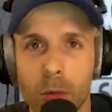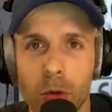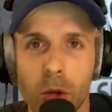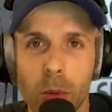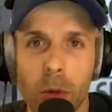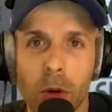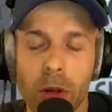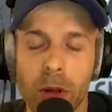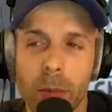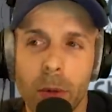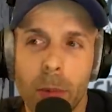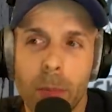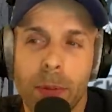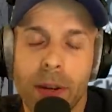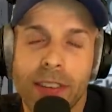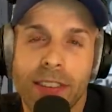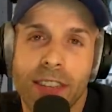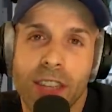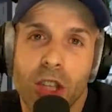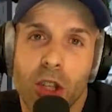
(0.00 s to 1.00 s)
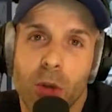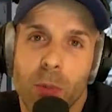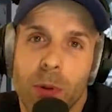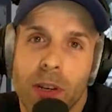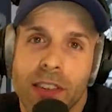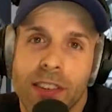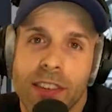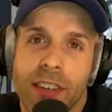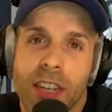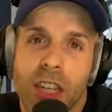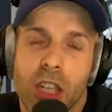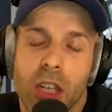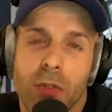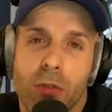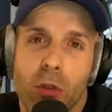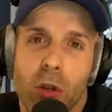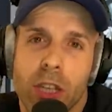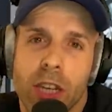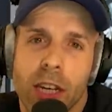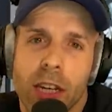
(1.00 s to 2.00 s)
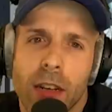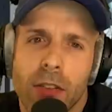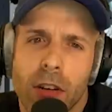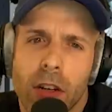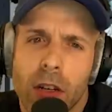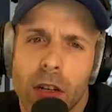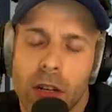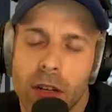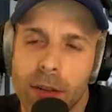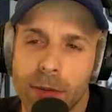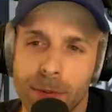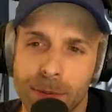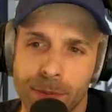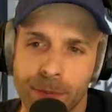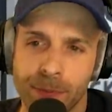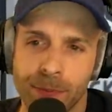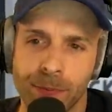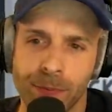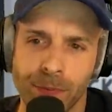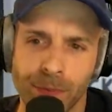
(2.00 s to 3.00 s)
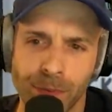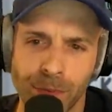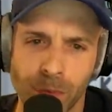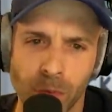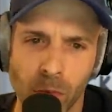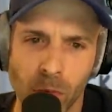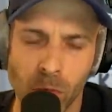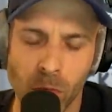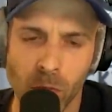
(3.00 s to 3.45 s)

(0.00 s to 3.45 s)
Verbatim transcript: me demandait même pas si je suis passé et que j'ai vu le cadavre. Je te promets, Sénat.